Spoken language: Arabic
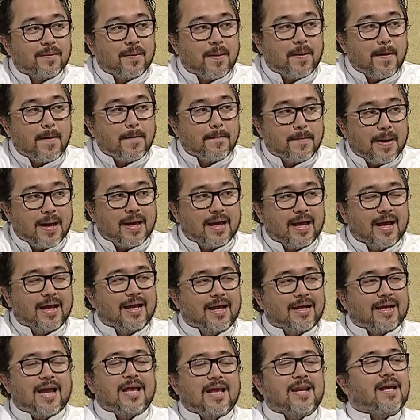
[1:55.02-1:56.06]
بايك, بايك.
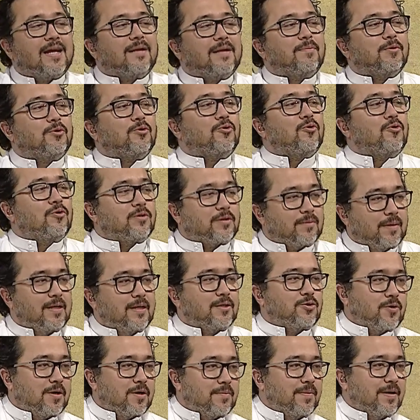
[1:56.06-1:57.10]
يعني كانك بتقول
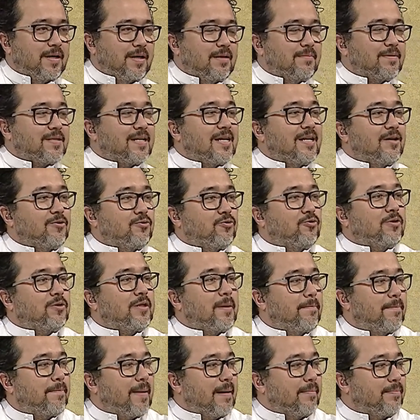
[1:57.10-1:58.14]
طبعا شويه بعيد بس كانك بتقول
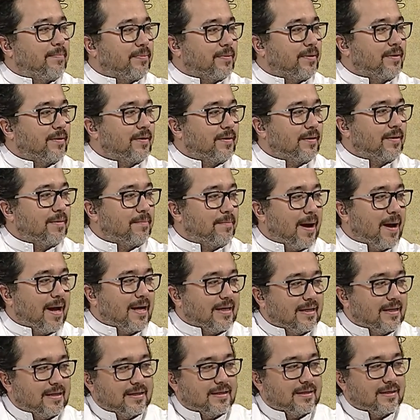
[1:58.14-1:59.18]
دباب
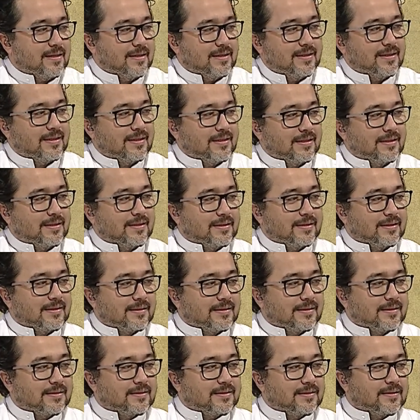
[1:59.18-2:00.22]
بايك لا
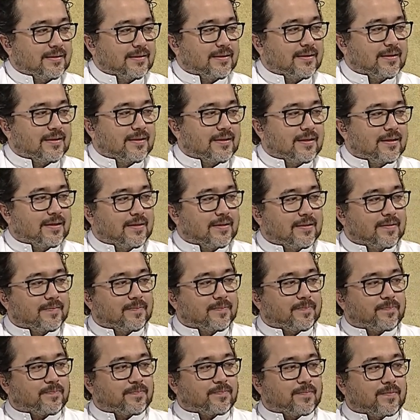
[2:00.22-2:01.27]
البايك
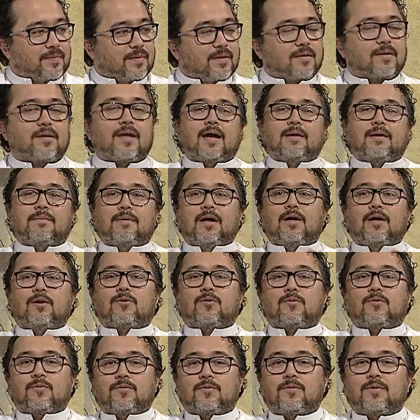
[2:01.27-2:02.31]
بايك طيب
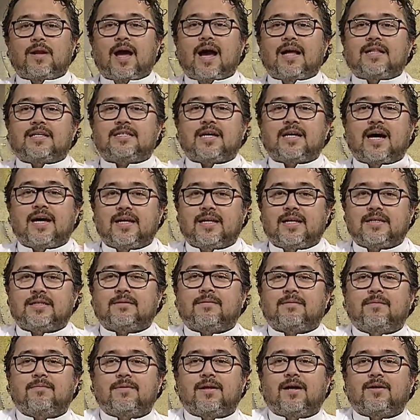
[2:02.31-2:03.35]
حلو لا احد يشارك
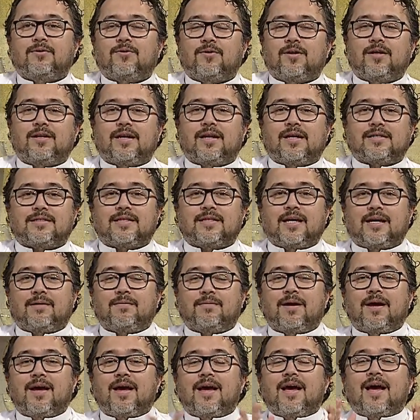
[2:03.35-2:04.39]
الشباب من هذول الناس
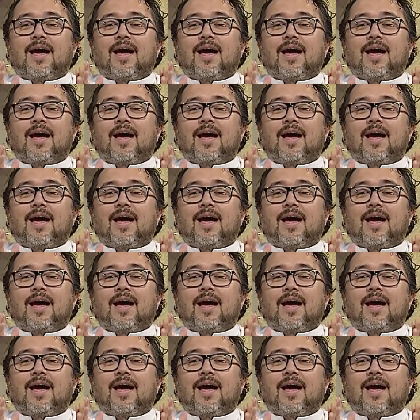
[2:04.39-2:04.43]
طيب